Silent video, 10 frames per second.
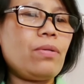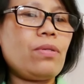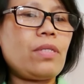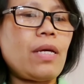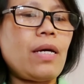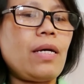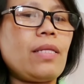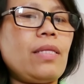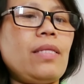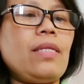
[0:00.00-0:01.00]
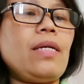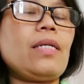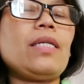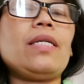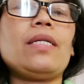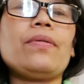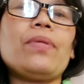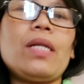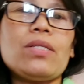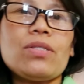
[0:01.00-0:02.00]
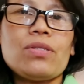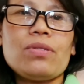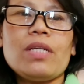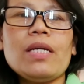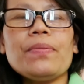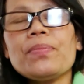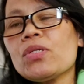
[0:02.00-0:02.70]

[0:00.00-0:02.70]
ko sa aking lunch today.